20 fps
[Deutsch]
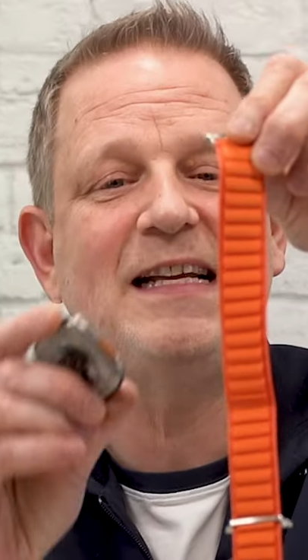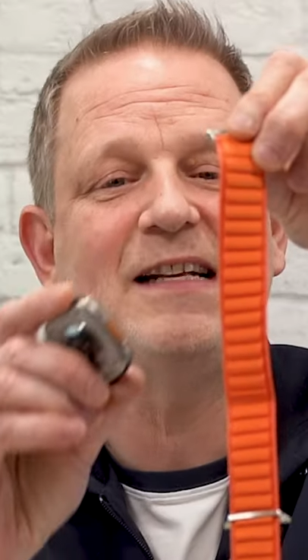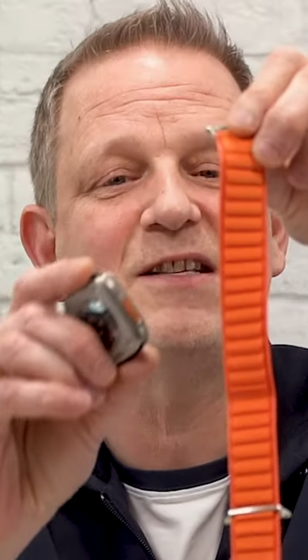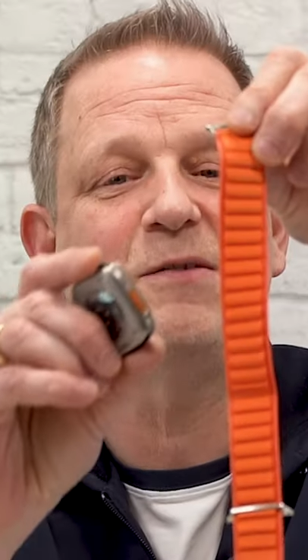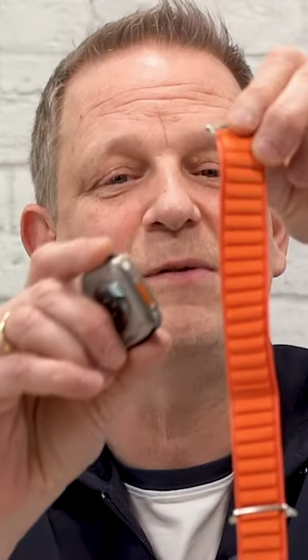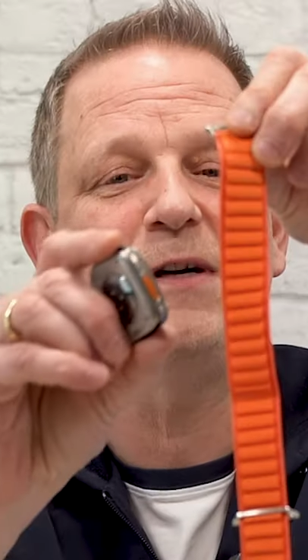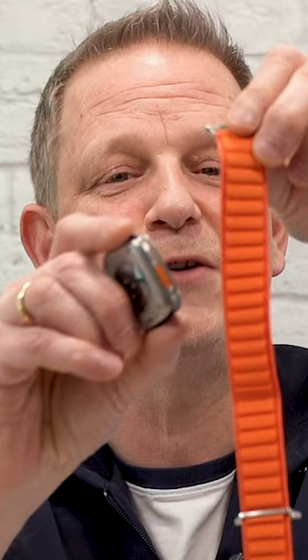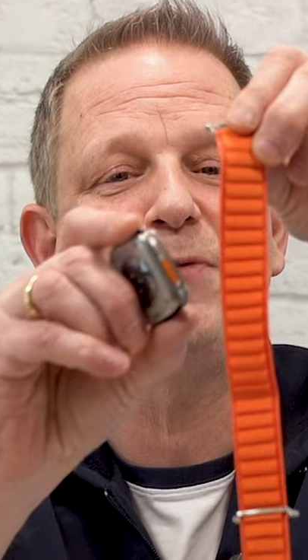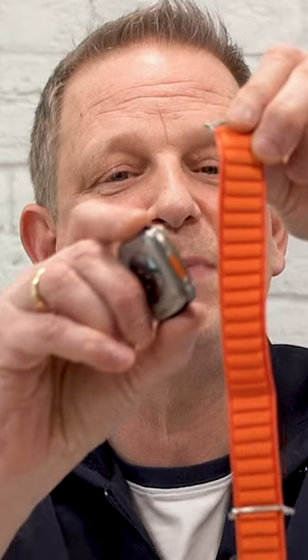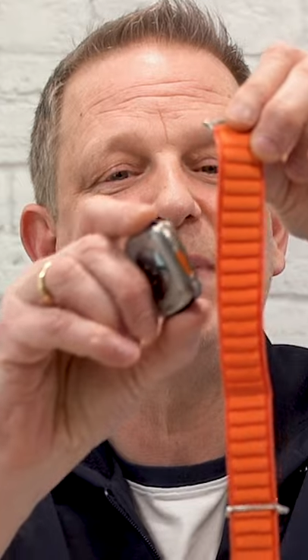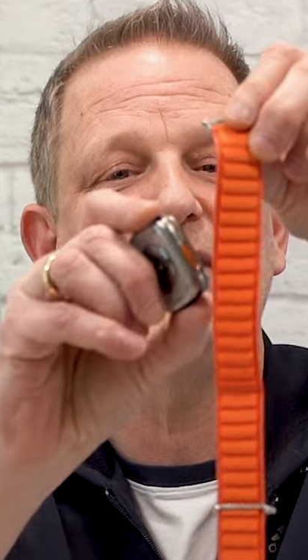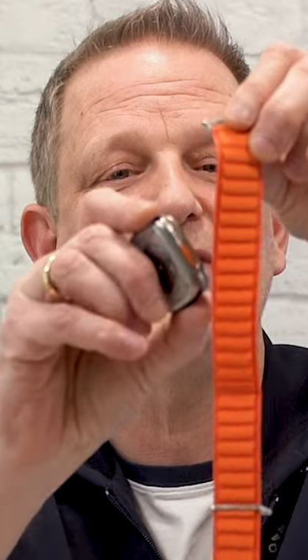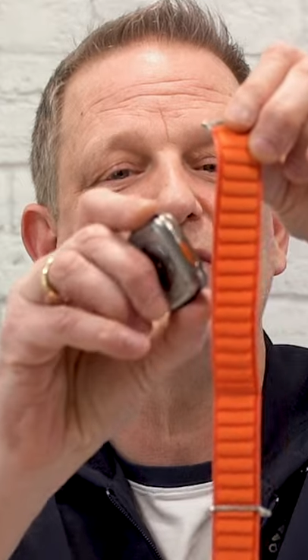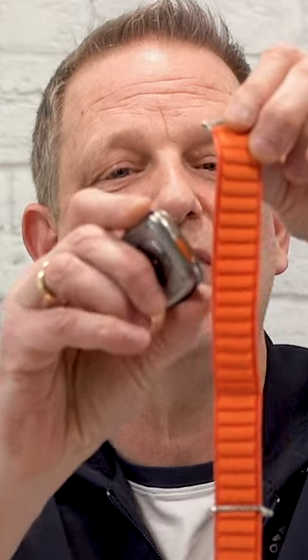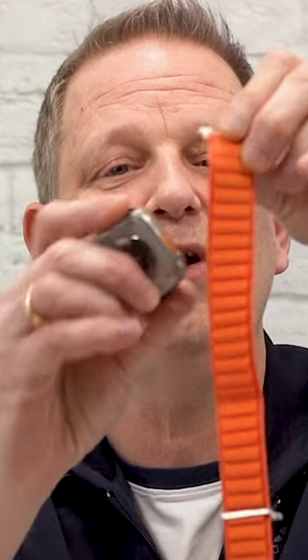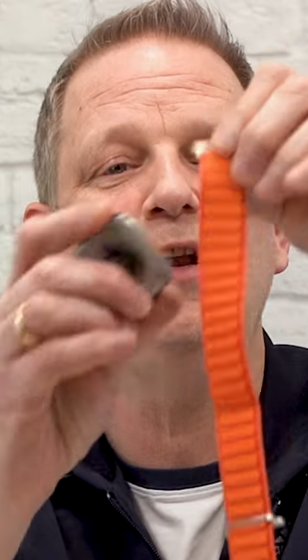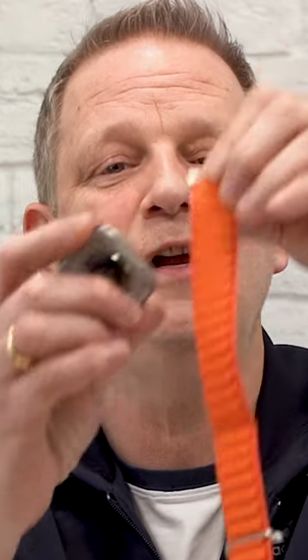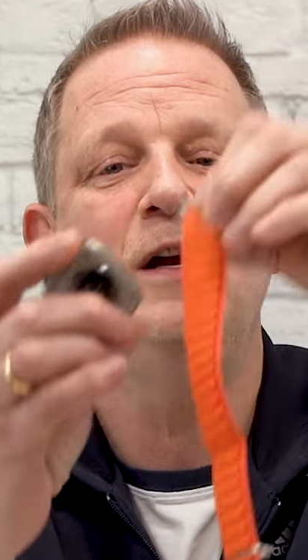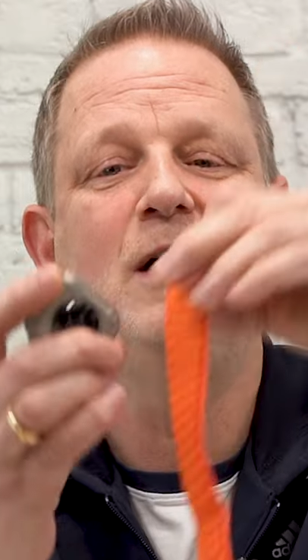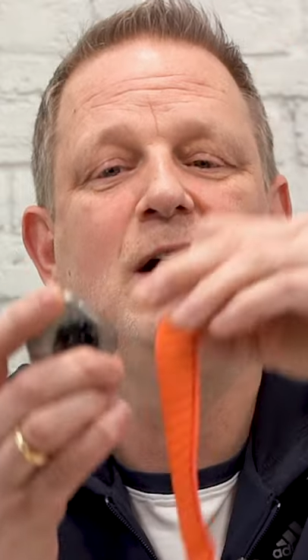hier zum Beispiel
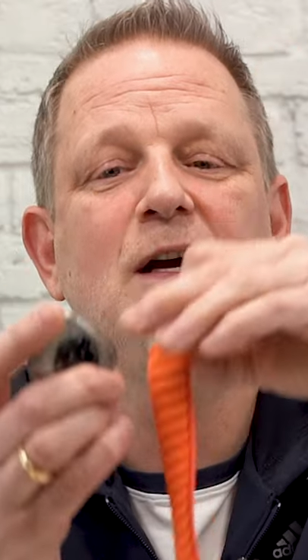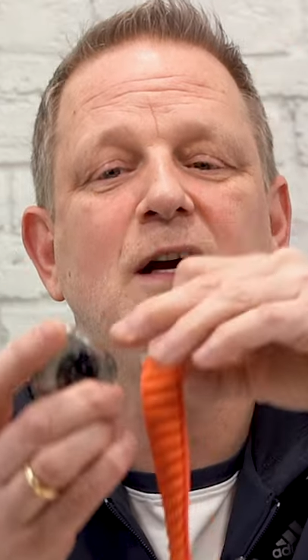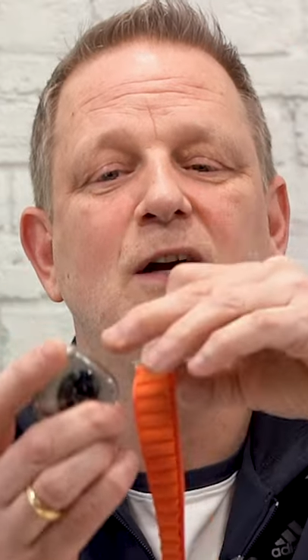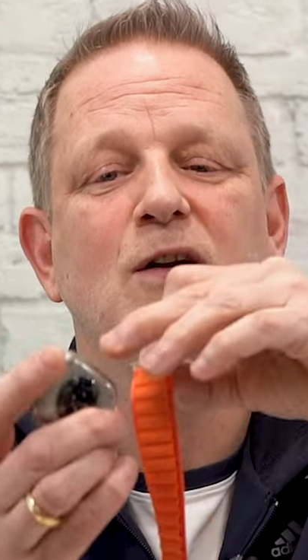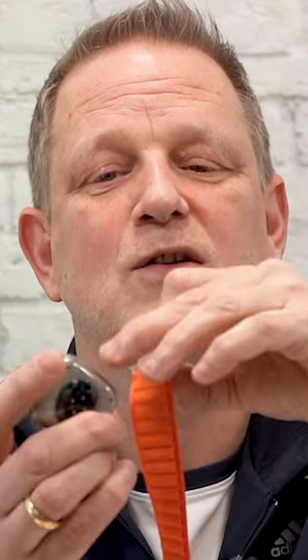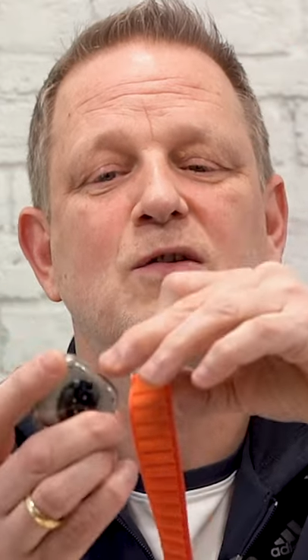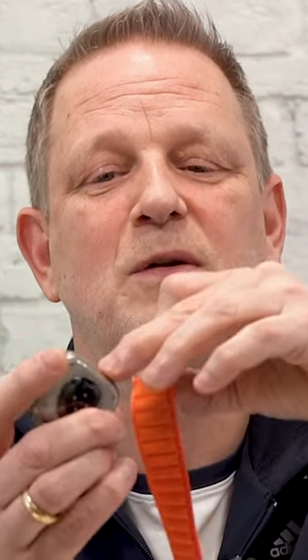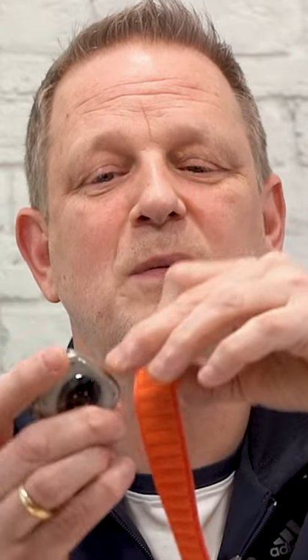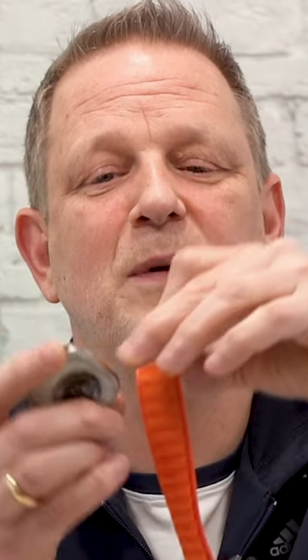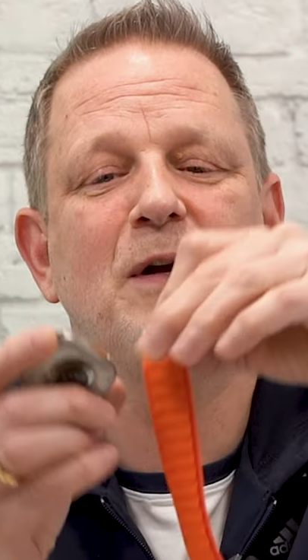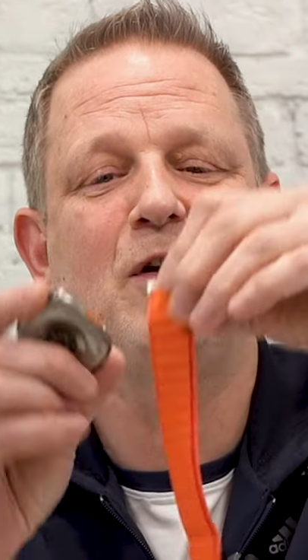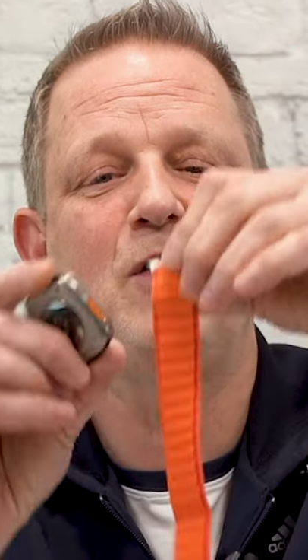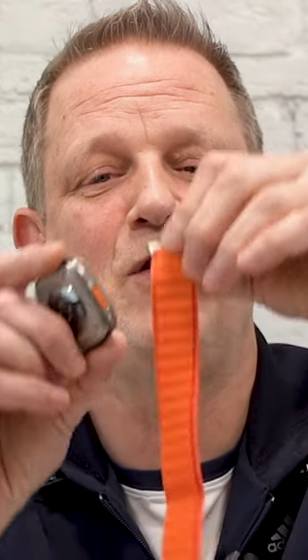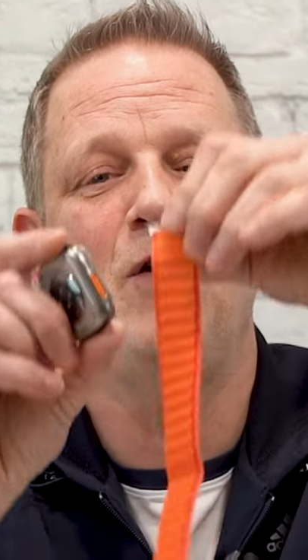toll zu dem